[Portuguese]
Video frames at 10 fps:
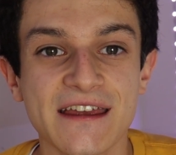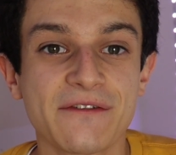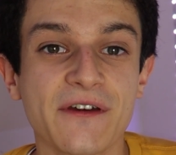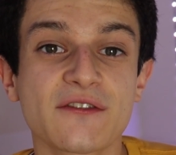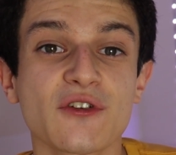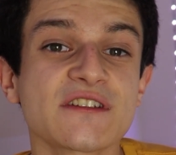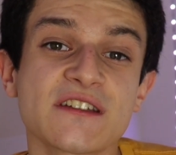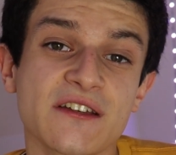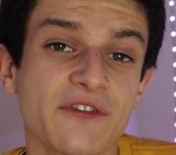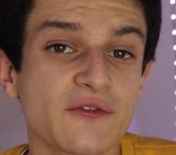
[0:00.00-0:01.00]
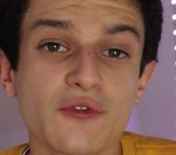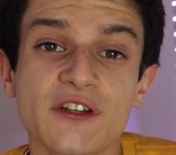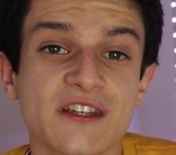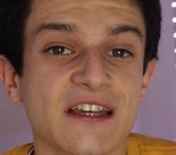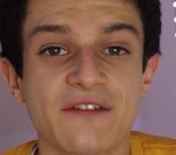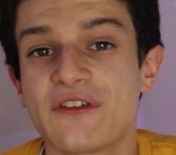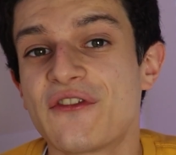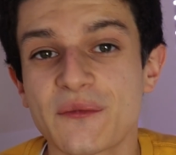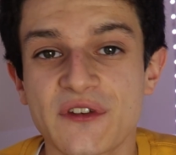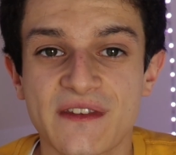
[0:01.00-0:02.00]
e ver todas as aventuras que já
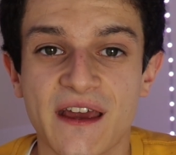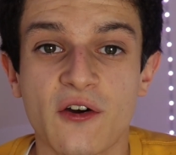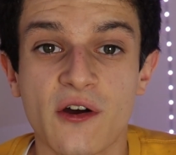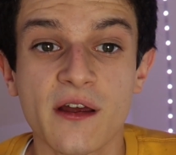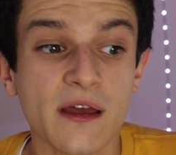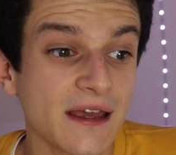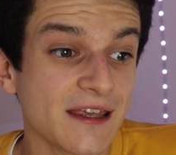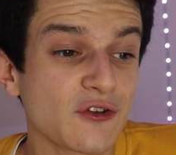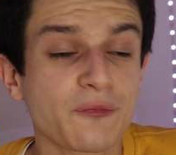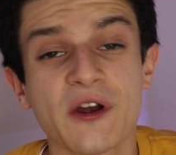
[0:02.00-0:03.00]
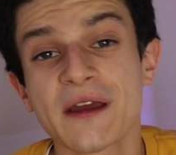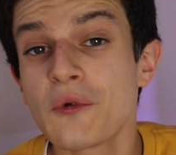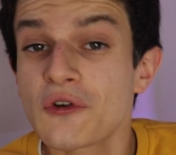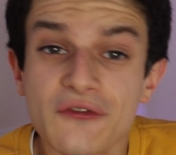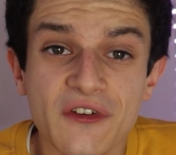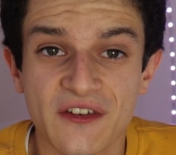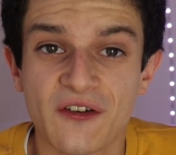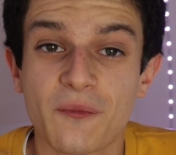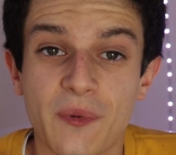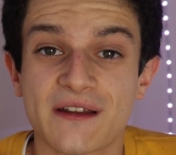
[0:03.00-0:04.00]
vivemos até agora e os Pokémons que
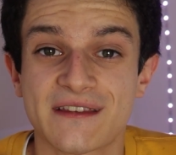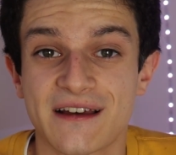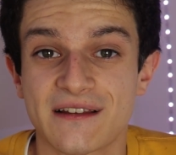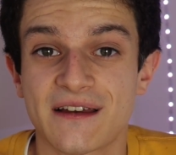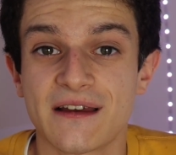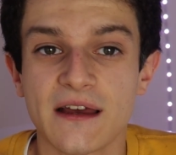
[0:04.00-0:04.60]
fizeram parte dela.